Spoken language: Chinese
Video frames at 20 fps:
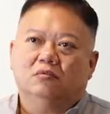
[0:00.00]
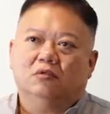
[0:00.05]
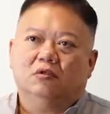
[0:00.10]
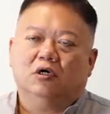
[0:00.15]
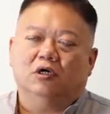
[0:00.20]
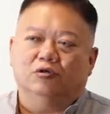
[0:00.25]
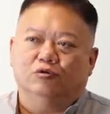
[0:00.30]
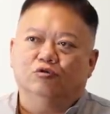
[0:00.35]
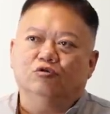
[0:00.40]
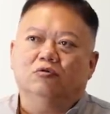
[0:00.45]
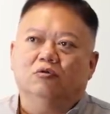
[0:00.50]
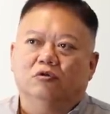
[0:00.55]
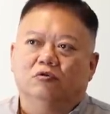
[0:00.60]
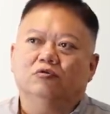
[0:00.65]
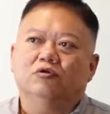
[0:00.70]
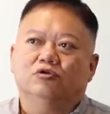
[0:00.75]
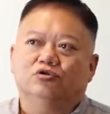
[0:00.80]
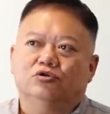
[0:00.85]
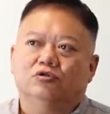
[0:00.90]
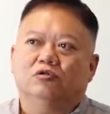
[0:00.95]
很多人
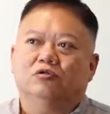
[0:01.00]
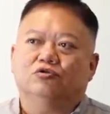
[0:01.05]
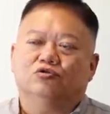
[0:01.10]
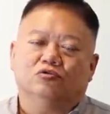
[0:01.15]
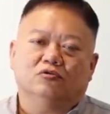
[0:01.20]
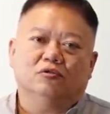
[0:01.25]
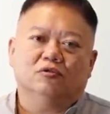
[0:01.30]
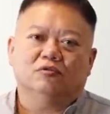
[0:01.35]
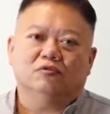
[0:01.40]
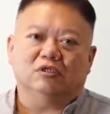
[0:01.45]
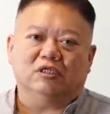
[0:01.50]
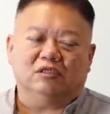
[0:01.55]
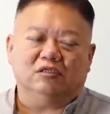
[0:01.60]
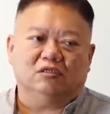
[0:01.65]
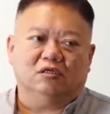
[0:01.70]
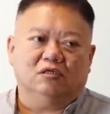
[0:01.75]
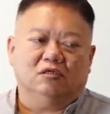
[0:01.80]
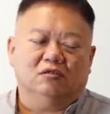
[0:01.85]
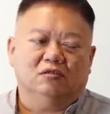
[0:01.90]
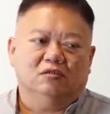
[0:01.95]
会觉得说，你
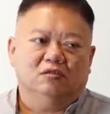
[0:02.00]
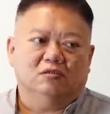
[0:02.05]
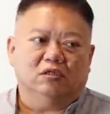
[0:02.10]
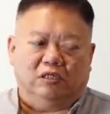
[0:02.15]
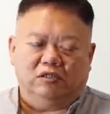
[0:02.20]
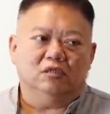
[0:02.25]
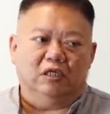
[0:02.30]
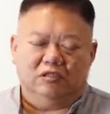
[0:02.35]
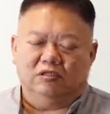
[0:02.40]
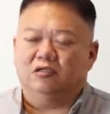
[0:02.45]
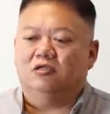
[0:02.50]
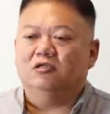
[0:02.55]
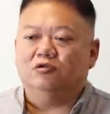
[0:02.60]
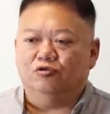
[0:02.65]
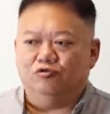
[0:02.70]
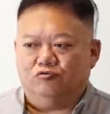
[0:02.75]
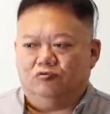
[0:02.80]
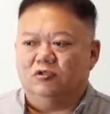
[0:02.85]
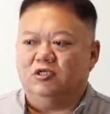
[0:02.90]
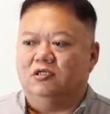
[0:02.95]
的人生的
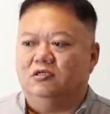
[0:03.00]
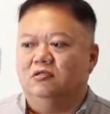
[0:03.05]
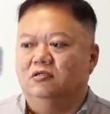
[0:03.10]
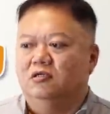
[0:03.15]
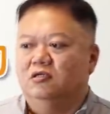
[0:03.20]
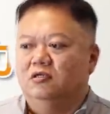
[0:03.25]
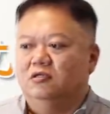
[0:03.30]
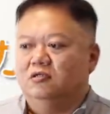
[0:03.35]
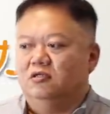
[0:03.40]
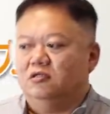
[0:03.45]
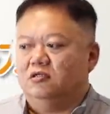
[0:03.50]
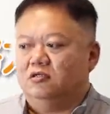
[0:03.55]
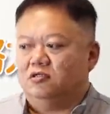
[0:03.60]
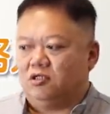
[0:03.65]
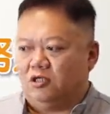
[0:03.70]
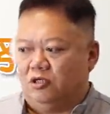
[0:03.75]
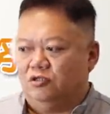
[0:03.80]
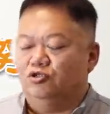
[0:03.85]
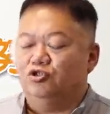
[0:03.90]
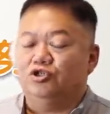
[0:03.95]
努力、你的
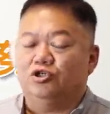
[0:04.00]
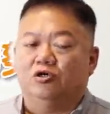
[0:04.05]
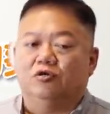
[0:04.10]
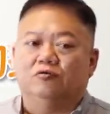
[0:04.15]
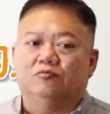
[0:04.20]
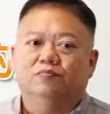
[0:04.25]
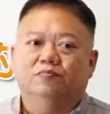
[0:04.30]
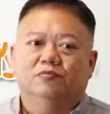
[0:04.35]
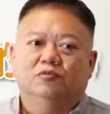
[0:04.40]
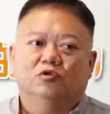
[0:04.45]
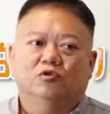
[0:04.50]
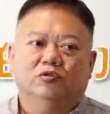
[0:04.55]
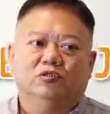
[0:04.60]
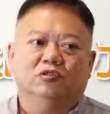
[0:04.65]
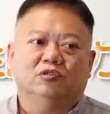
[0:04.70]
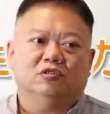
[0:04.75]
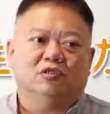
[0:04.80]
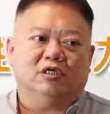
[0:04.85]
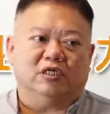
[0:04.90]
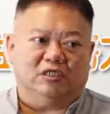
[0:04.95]
成就，或是你
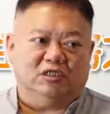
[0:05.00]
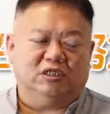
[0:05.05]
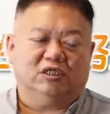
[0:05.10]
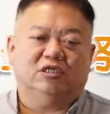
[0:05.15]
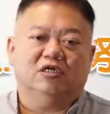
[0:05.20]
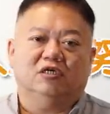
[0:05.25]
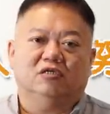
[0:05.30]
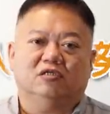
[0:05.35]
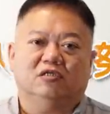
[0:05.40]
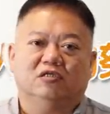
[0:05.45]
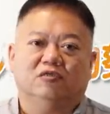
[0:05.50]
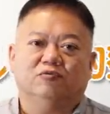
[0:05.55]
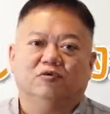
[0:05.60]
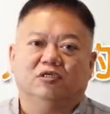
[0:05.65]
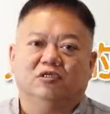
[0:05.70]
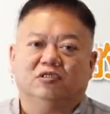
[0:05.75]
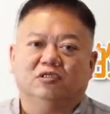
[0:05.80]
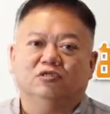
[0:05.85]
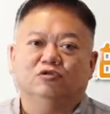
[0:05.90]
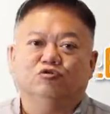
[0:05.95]
的一切，是因为你
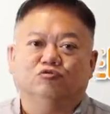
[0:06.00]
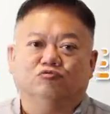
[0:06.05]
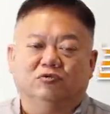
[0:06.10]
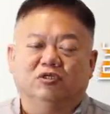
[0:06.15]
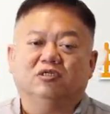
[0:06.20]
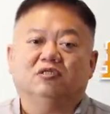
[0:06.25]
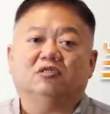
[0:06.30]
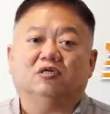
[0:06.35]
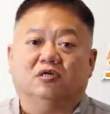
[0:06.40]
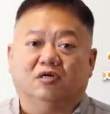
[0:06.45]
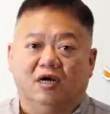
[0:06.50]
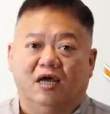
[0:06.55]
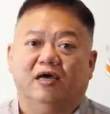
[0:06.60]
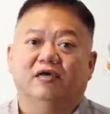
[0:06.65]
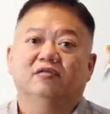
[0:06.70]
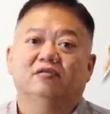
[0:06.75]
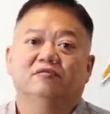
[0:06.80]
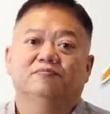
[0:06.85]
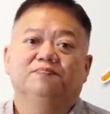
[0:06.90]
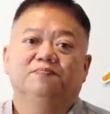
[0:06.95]
自己努力得来的。
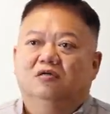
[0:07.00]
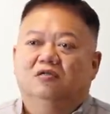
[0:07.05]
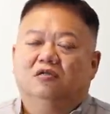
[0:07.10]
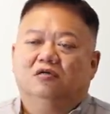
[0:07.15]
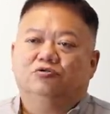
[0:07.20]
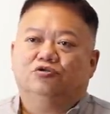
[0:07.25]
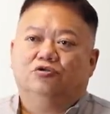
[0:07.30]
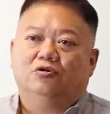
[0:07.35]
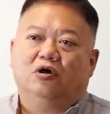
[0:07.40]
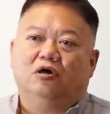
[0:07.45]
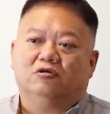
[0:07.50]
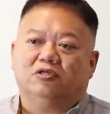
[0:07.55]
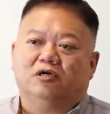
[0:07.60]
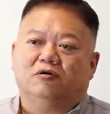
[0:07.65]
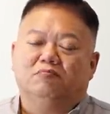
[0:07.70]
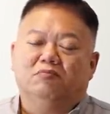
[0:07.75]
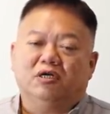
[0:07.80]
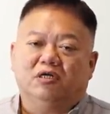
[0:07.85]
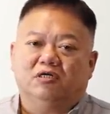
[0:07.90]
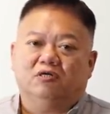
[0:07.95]
那就好
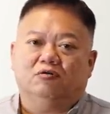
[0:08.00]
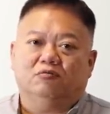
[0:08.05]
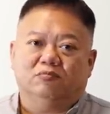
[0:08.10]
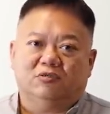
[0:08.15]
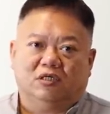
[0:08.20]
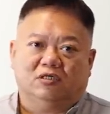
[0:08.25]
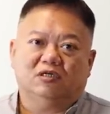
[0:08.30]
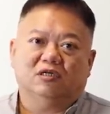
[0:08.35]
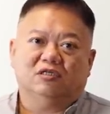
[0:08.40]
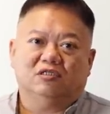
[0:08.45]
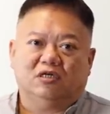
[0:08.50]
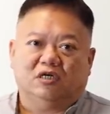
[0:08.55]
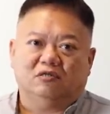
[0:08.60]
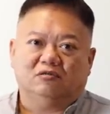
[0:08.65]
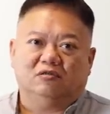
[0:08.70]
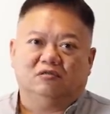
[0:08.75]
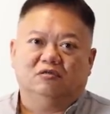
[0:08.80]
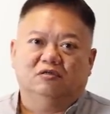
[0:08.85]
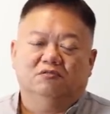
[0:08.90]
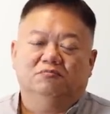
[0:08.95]
像命理，我们常在讲
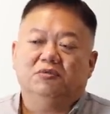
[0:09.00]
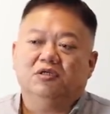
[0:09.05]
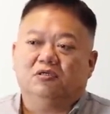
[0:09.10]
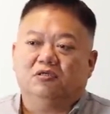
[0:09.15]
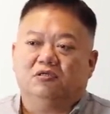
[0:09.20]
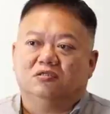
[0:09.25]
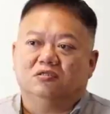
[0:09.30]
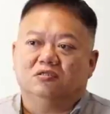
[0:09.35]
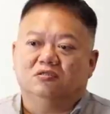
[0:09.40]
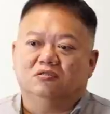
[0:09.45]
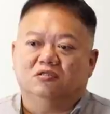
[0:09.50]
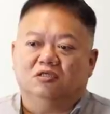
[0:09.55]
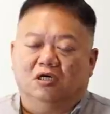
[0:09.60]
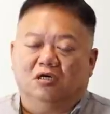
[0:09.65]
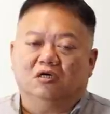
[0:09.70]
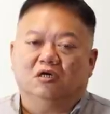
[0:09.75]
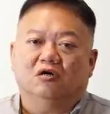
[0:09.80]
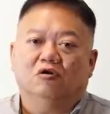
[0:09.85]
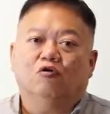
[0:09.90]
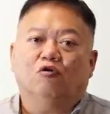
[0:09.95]
的，命理是人
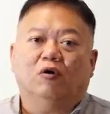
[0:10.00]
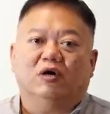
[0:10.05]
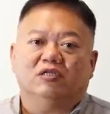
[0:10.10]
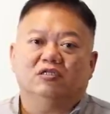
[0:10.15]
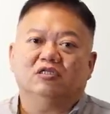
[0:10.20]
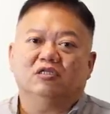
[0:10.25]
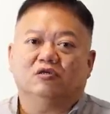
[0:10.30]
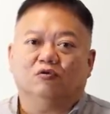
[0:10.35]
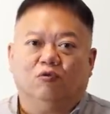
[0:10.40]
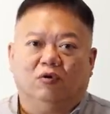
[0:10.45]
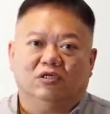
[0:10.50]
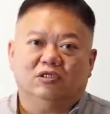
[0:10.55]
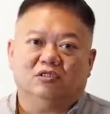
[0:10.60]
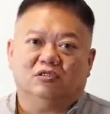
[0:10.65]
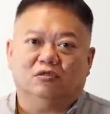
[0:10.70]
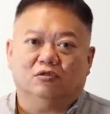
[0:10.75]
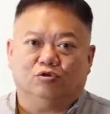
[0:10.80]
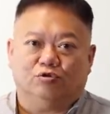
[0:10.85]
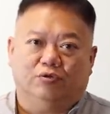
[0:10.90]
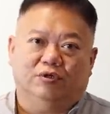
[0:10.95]
跟环境关
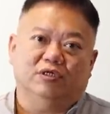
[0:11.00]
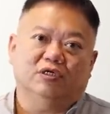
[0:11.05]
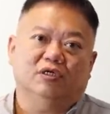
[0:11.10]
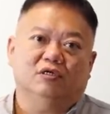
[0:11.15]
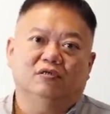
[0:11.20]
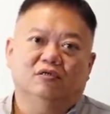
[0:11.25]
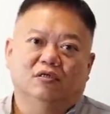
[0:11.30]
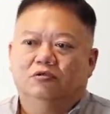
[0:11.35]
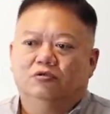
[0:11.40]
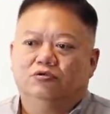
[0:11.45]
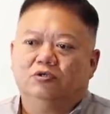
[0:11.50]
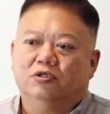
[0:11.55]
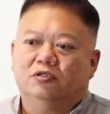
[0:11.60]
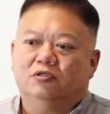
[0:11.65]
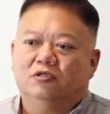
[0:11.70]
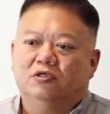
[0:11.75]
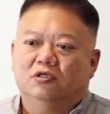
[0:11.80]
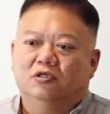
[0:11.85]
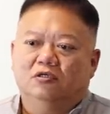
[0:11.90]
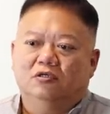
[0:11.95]
系的推演。所以，